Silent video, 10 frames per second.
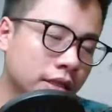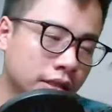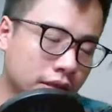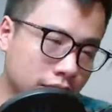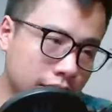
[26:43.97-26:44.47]

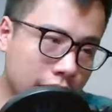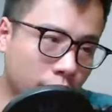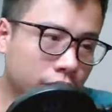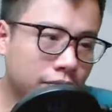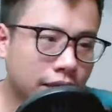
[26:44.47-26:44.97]
Cường già
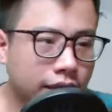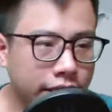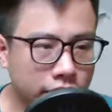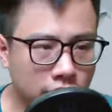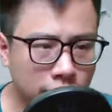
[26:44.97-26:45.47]
huyết mãng thành
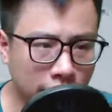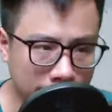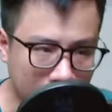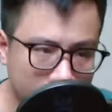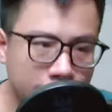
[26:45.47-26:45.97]
sắc mặt
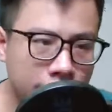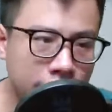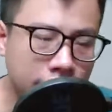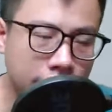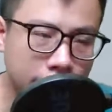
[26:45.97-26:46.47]
tái đi,
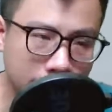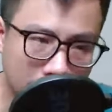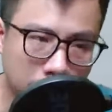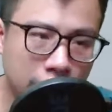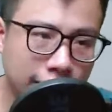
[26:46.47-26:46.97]

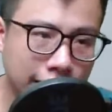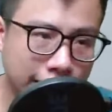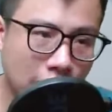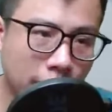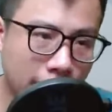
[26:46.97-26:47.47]
đặc biệt là
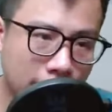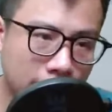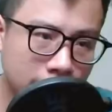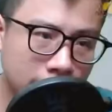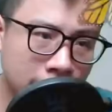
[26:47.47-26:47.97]
Tào Mãng.
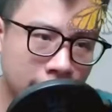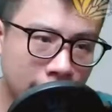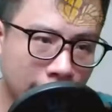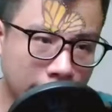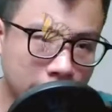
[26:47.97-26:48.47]

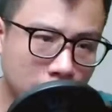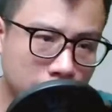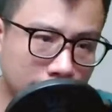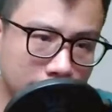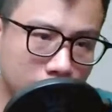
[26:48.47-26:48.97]
Hắn không thể
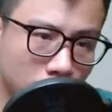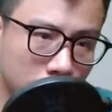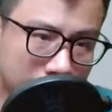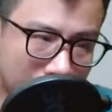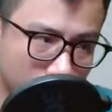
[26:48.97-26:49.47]
tin nổi
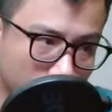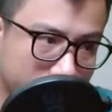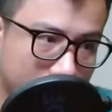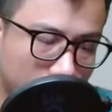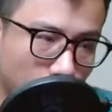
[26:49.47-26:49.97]
Tào Doanh
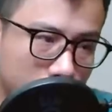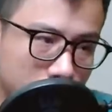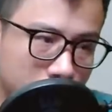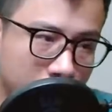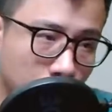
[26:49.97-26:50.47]
lại thua trong
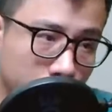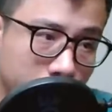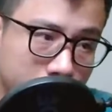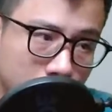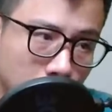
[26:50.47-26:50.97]
tay một tên
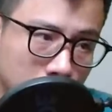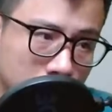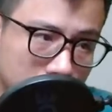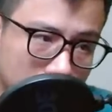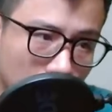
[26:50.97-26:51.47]
tiểu tử
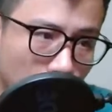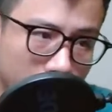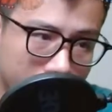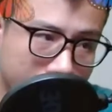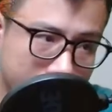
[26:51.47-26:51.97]
tử huyền
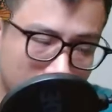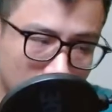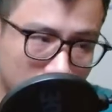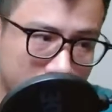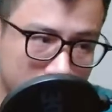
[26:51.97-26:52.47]
cảnh tiểu
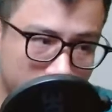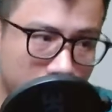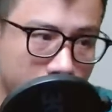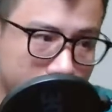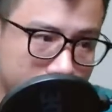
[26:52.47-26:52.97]
thành như vậy.